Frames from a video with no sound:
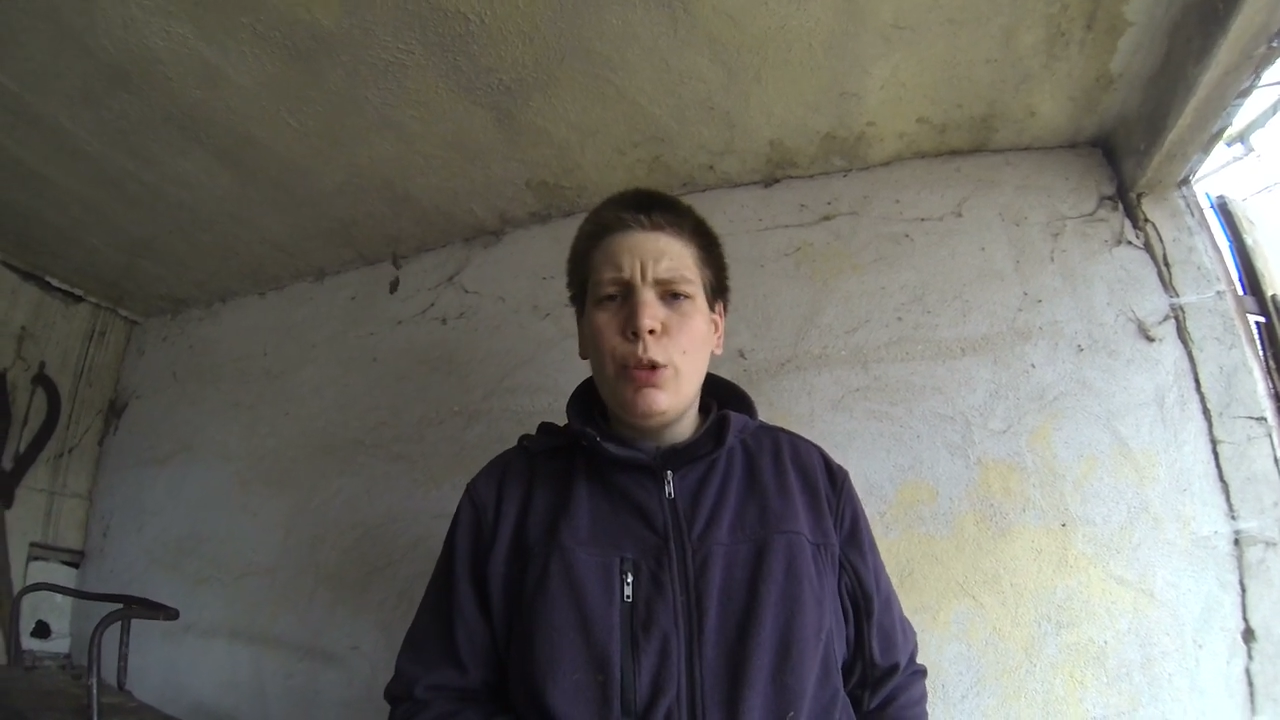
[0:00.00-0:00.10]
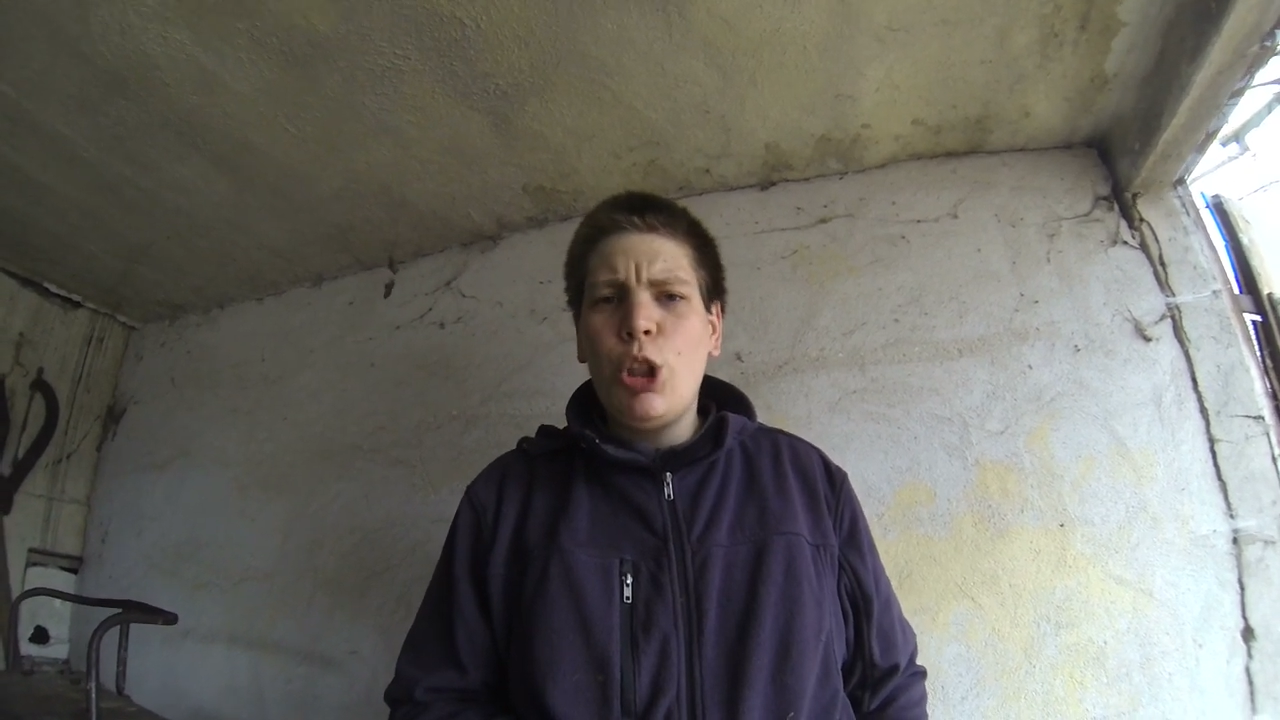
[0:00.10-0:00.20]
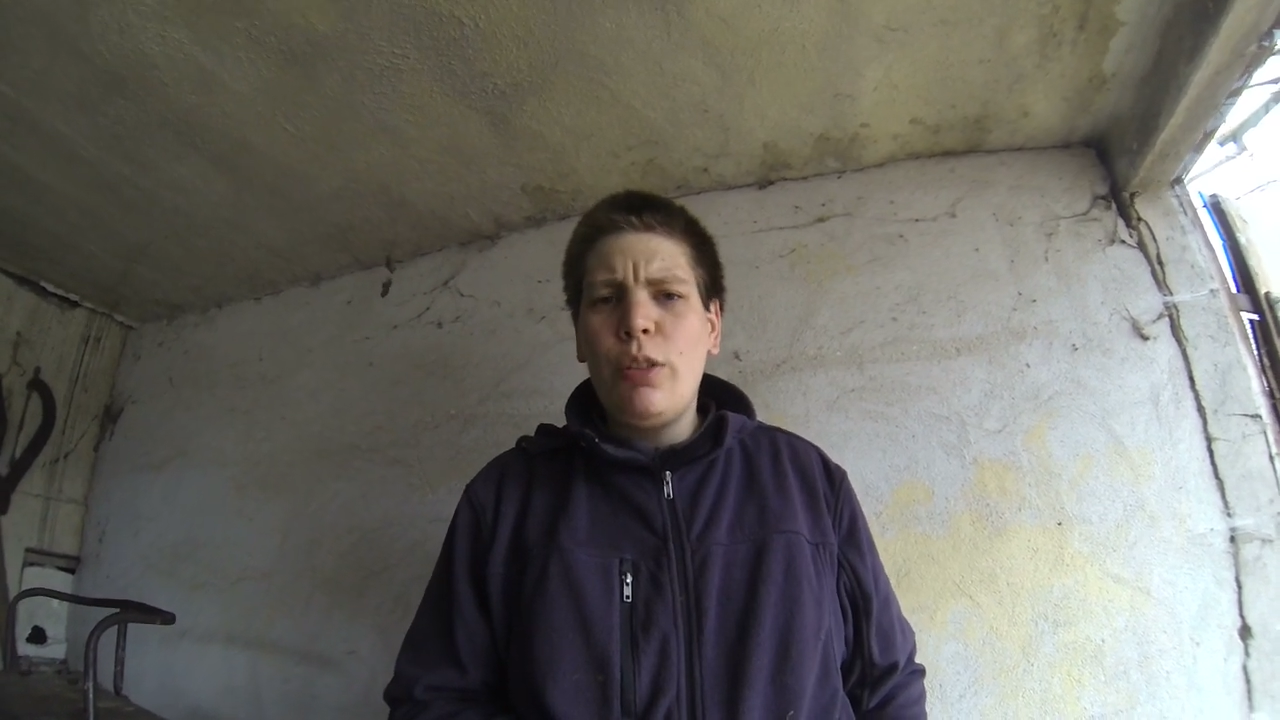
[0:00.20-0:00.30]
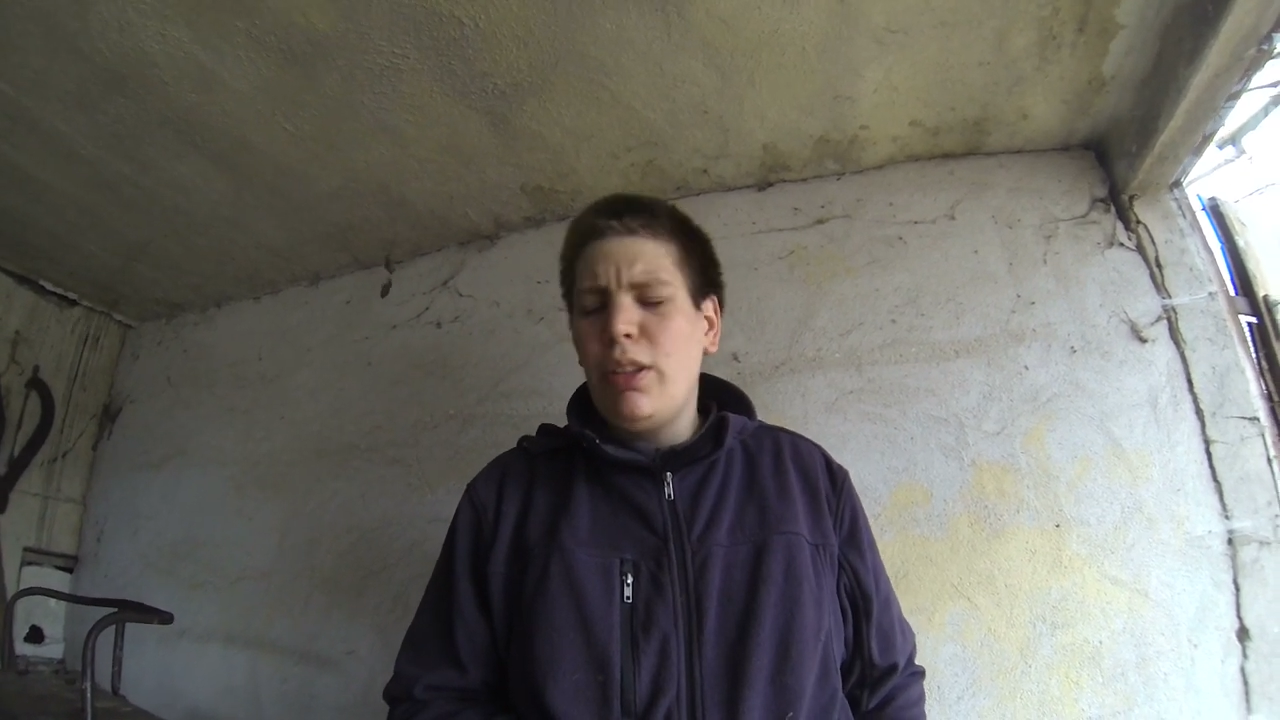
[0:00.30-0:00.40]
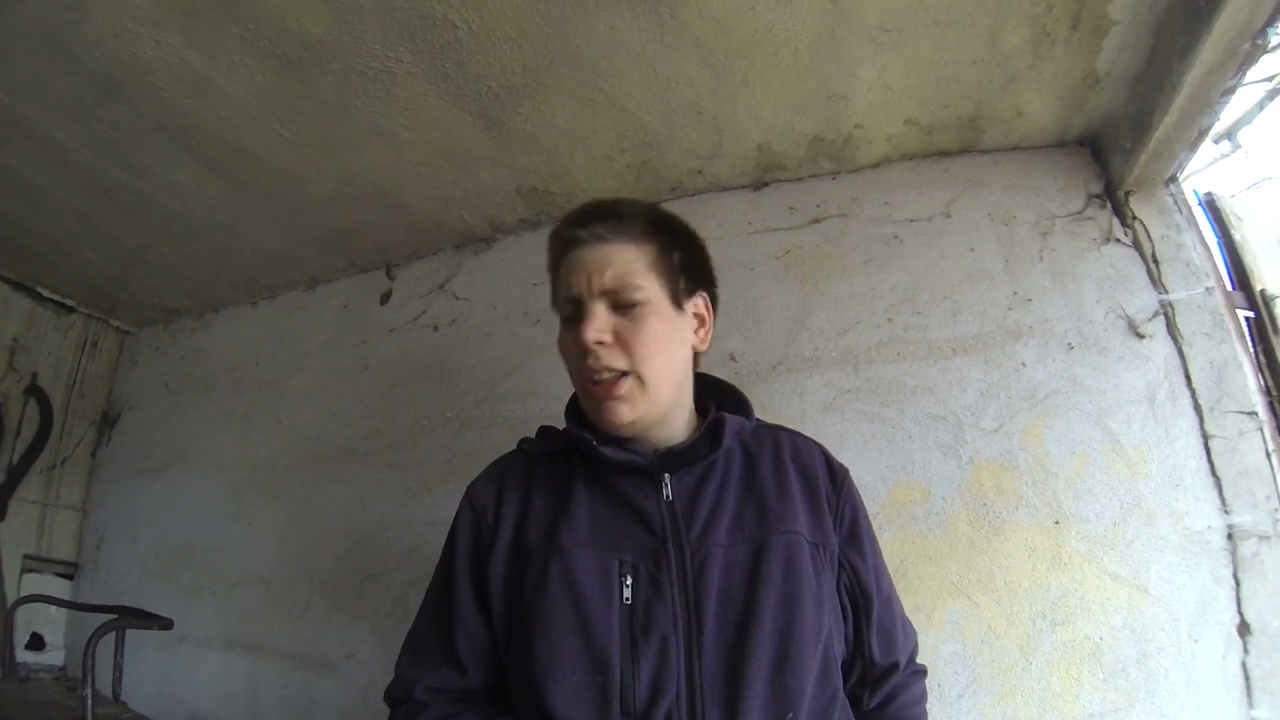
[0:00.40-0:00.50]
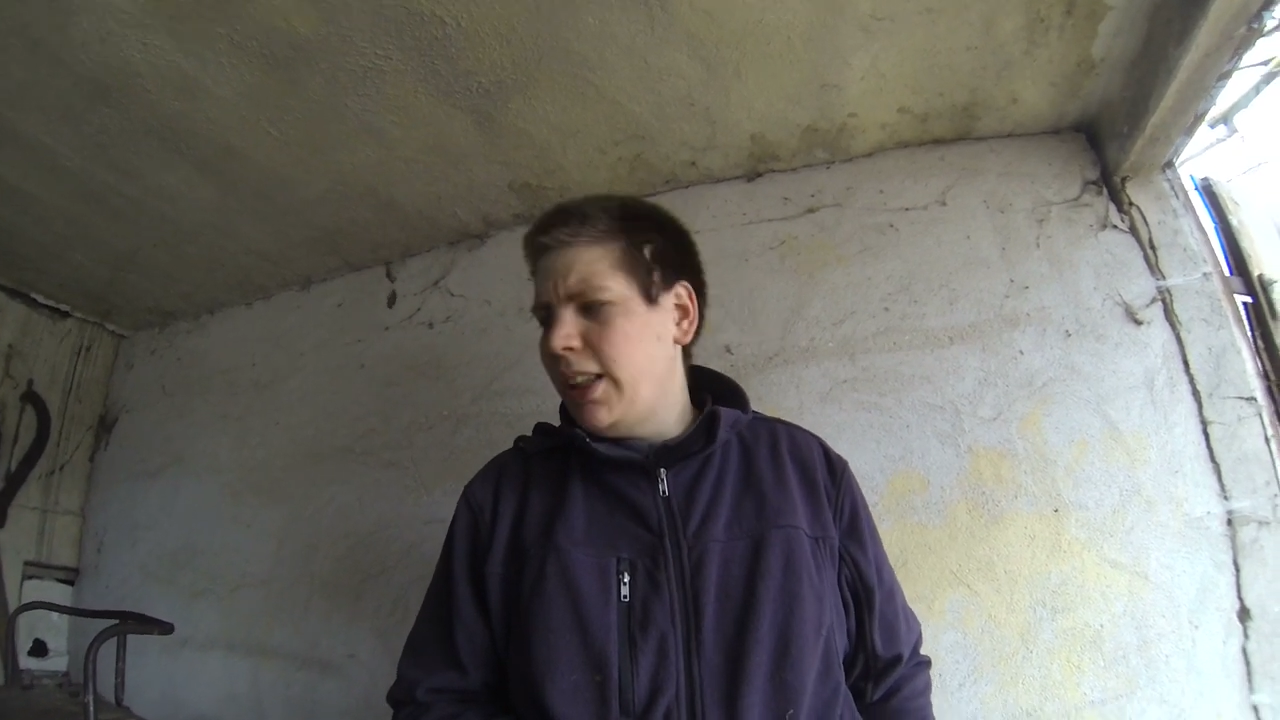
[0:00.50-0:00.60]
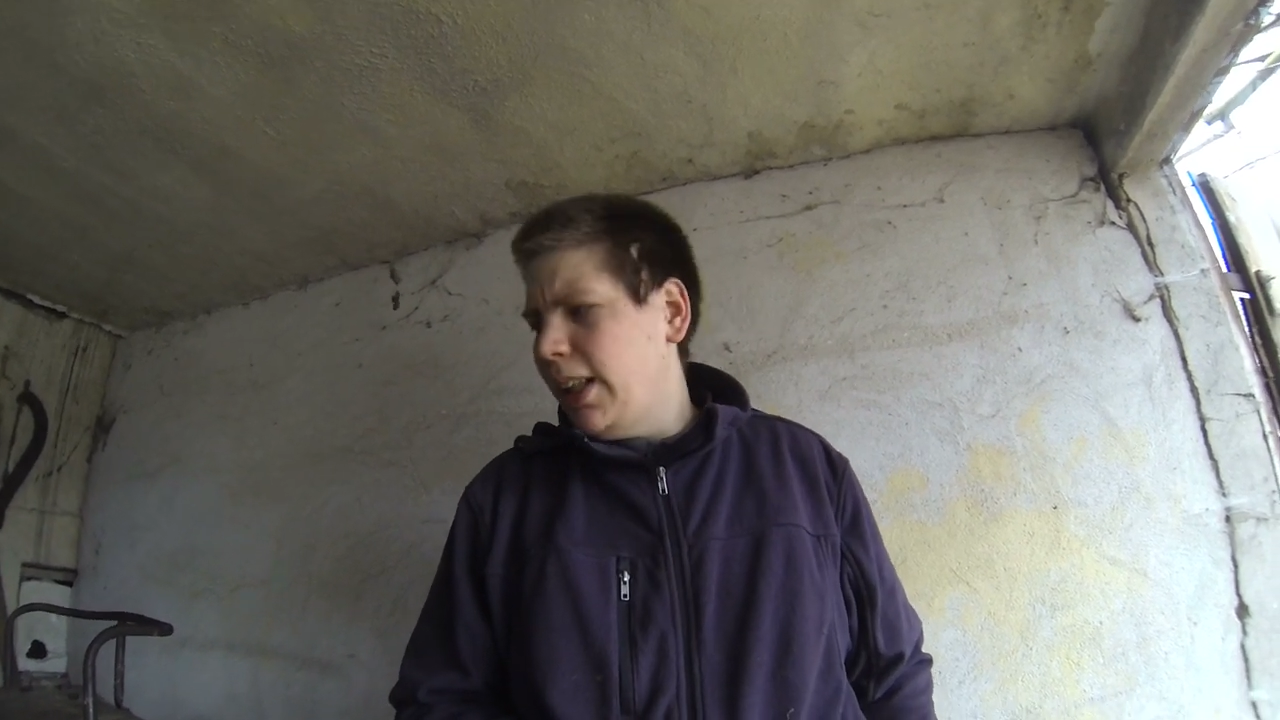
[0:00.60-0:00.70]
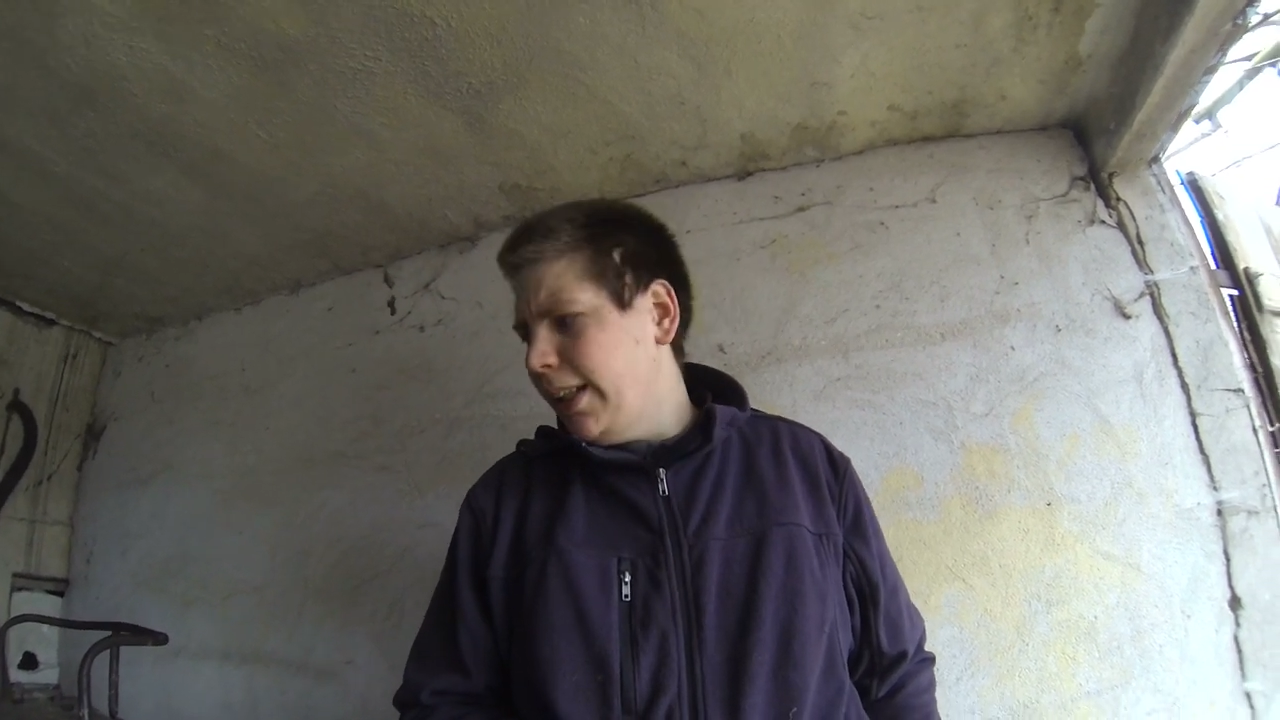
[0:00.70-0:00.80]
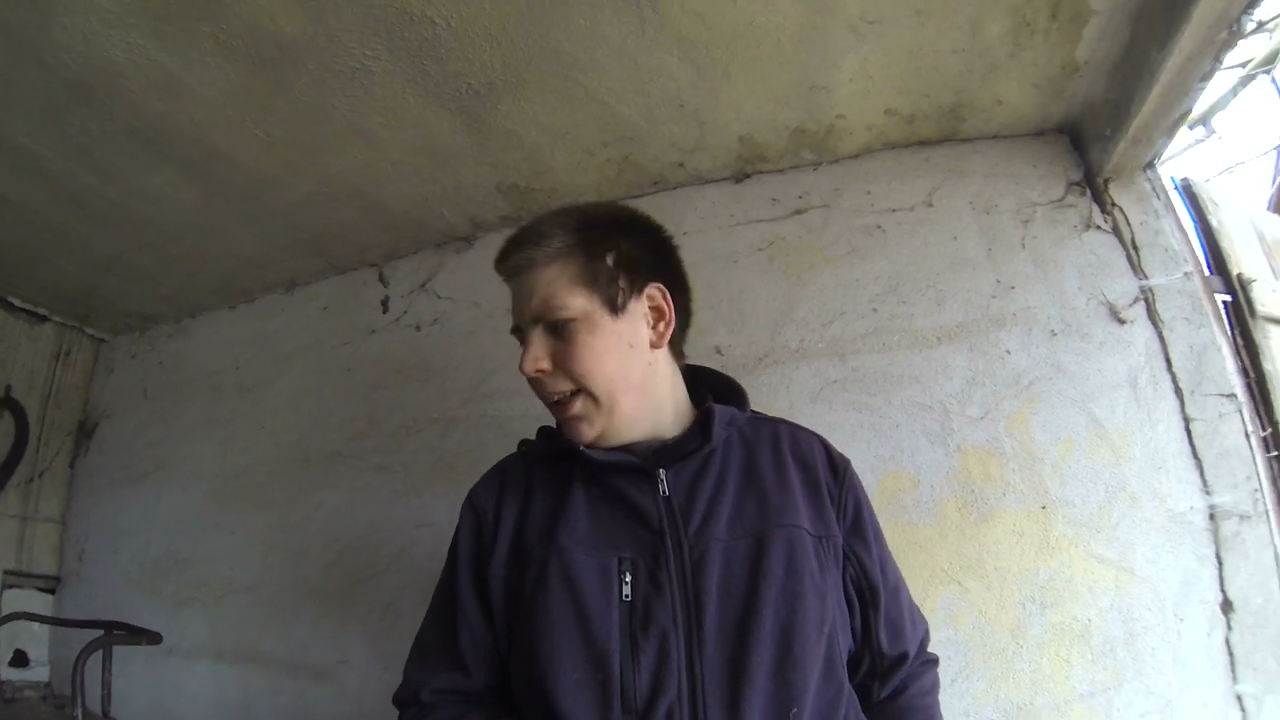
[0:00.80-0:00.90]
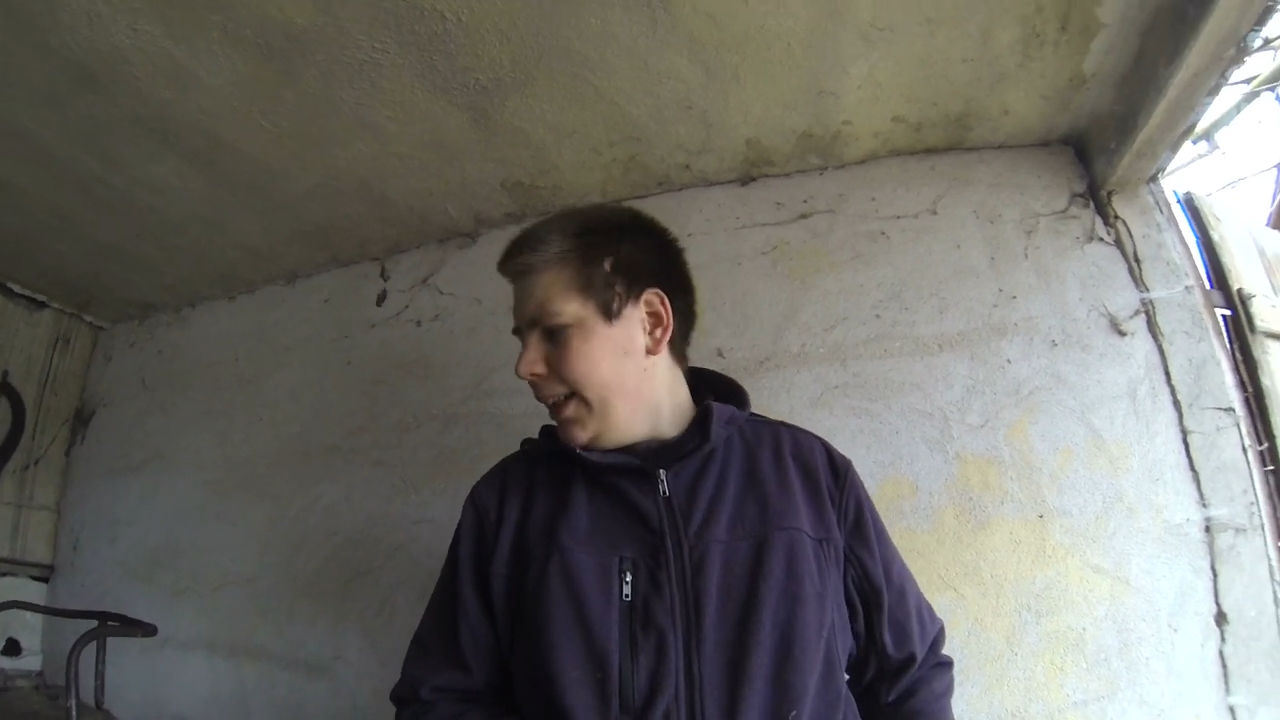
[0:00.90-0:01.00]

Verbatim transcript: Wirtschaftlichkeit.